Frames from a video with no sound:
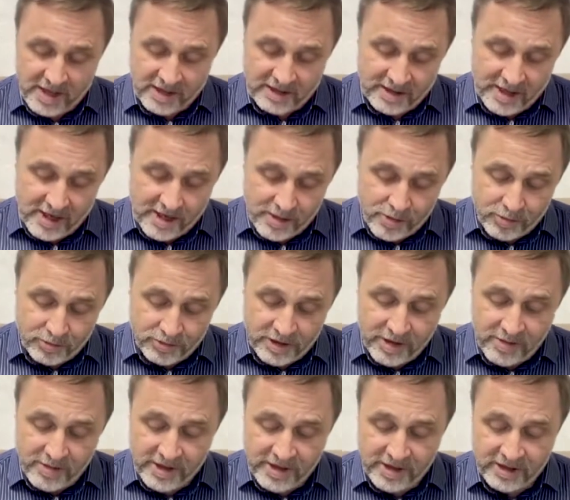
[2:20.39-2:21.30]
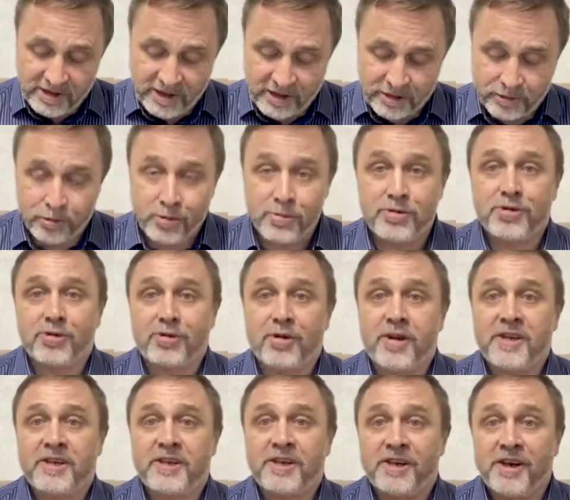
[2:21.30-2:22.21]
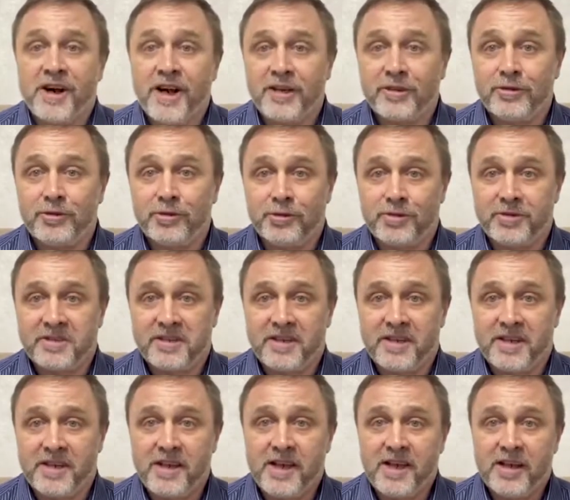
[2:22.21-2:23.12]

Далее он говорит о том, что они радуются.